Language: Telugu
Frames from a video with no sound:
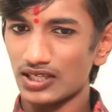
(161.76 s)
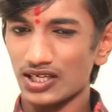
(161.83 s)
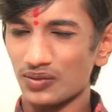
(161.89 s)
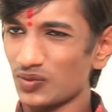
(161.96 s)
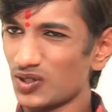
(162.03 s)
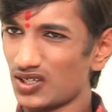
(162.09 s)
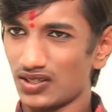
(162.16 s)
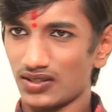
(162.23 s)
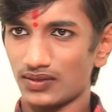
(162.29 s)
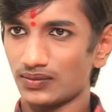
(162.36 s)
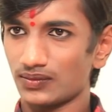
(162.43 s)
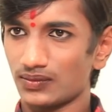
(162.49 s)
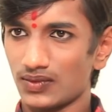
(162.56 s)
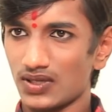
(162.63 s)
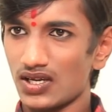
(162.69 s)
ఏమో అన్న
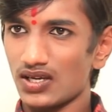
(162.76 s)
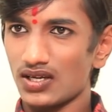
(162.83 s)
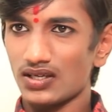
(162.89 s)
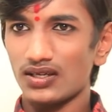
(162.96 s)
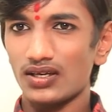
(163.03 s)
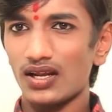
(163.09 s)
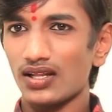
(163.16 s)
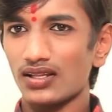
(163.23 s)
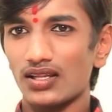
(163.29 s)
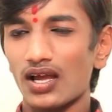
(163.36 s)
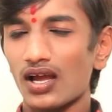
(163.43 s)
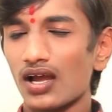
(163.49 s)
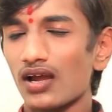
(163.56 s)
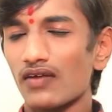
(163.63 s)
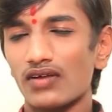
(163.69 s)
నేను ఎంత
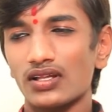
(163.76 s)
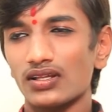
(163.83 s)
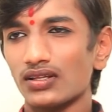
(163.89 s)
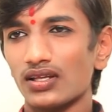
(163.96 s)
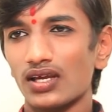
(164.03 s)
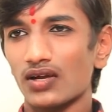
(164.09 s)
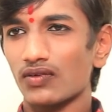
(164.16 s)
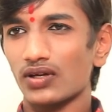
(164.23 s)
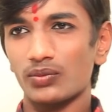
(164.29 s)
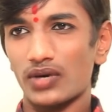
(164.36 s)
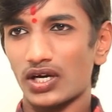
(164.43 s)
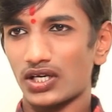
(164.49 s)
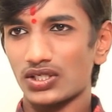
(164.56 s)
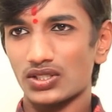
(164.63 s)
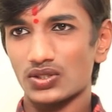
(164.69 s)
అంతా ఎక్కువ నేను
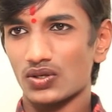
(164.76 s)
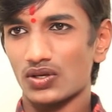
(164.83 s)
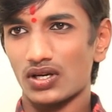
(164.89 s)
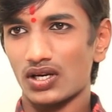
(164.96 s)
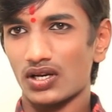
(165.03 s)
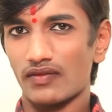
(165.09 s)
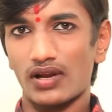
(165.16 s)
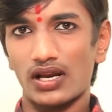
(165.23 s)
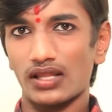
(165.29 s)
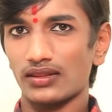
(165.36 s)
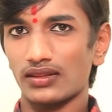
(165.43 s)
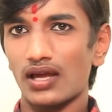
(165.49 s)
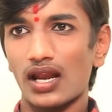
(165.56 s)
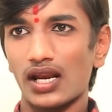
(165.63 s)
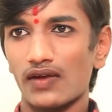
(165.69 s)
పట్టించుకుని అన్న
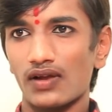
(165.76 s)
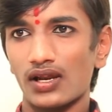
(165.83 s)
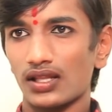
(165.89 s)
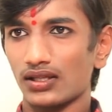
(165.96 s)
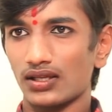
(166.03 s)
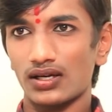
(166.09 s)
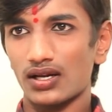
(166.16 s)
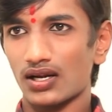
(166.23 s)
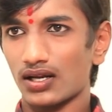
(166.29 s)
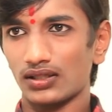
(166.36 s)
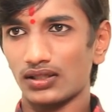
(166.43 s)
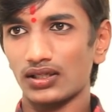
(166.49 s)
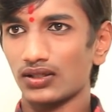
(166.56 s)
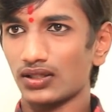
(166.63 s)
వాళ్ళంతా అన్న వాళ్ళందరూ నాకు అంతగా